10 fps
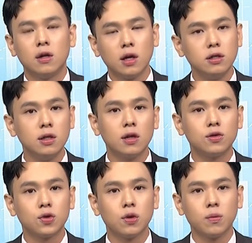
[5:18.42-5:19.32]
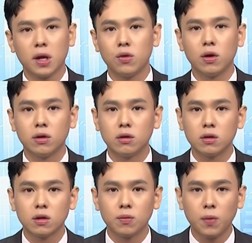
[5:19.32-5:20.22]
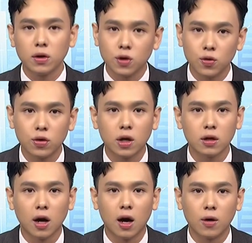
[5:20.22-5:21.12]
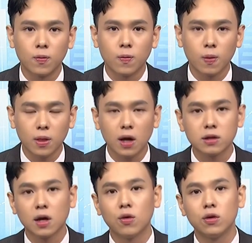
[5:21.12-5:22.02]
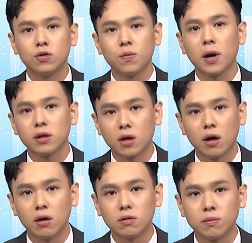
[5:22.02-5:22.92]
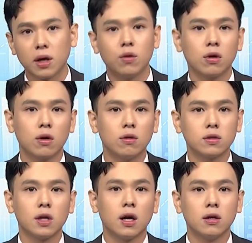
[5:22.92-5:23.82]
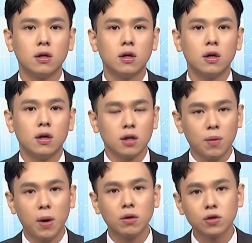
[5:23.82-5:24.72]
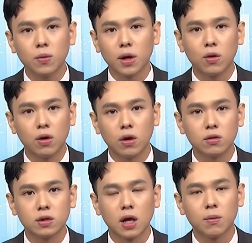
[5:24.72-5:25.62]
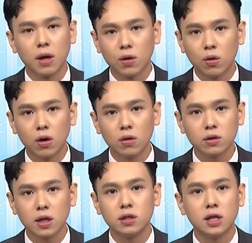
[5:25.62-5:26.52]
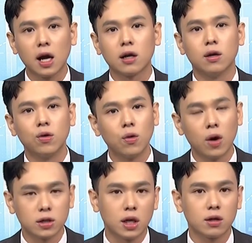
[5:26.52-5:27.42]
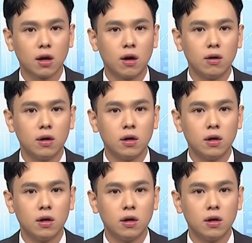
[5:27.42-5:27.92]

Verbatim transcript: 那既然说美元报酬率更好，大家会去卖掉美国的公债。那抛售美国公债，美国公债的价格会往下掉，